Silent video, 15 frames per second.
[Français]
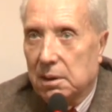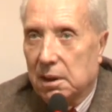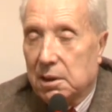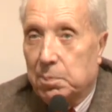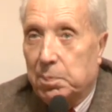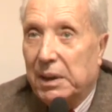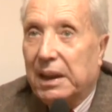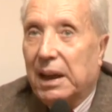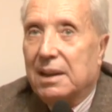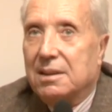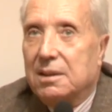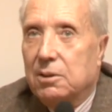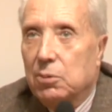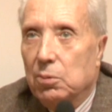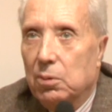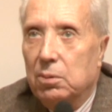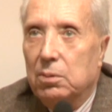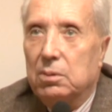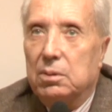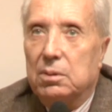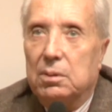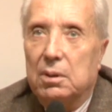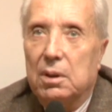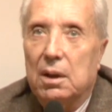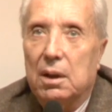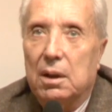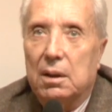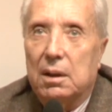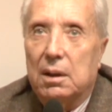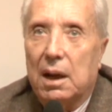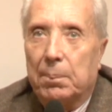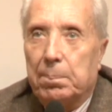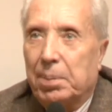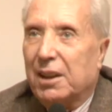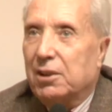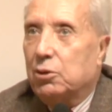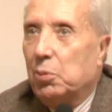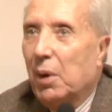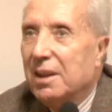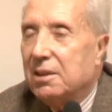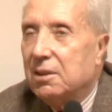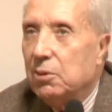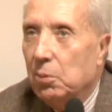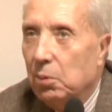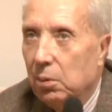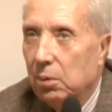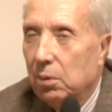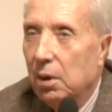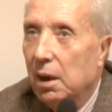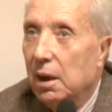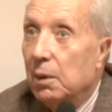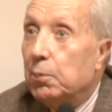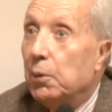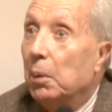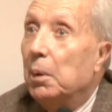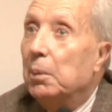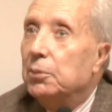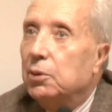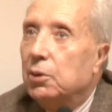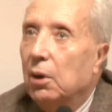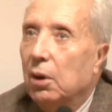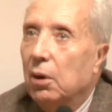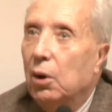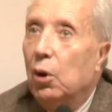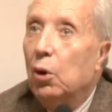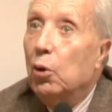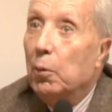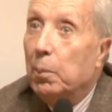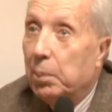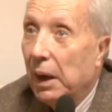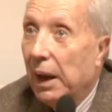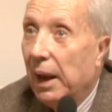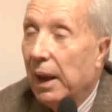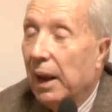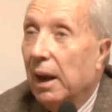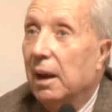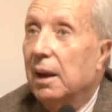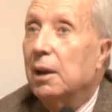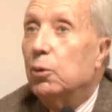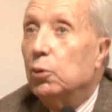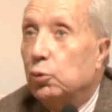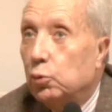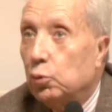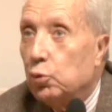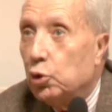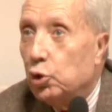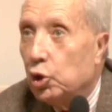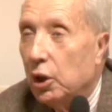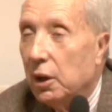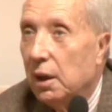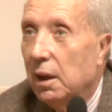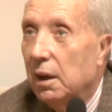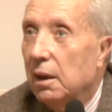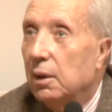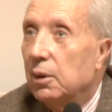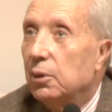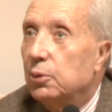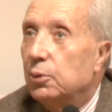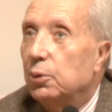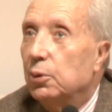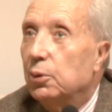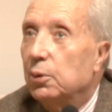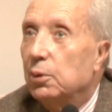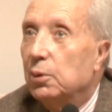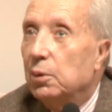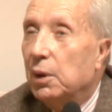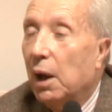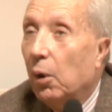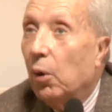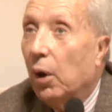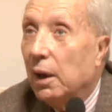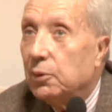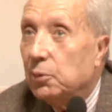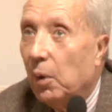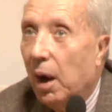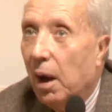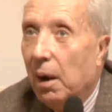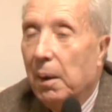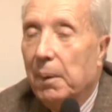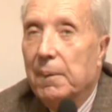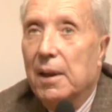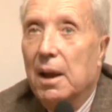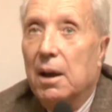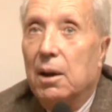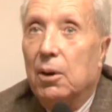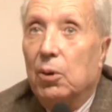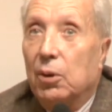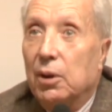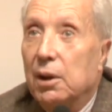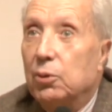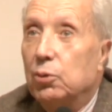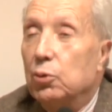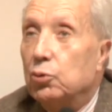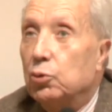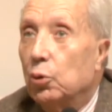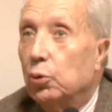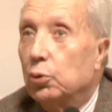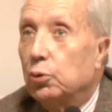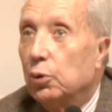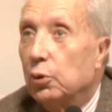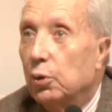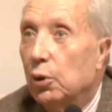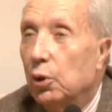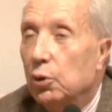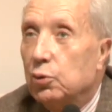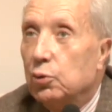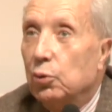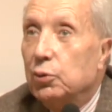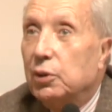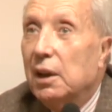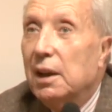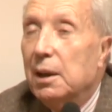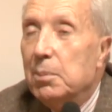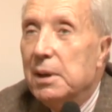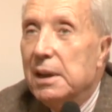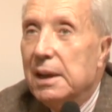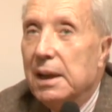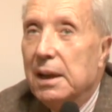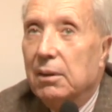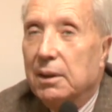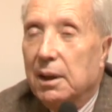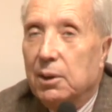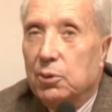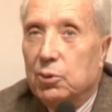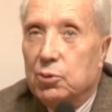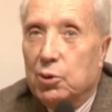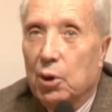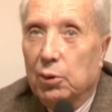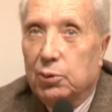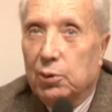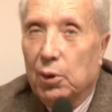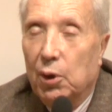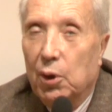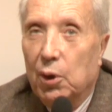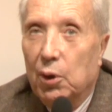l'explication, la, persuasion, et puis en même temps le plaire et le toucher de l'art oratoire. Alors les deux autres sont éliminés en quelque sorte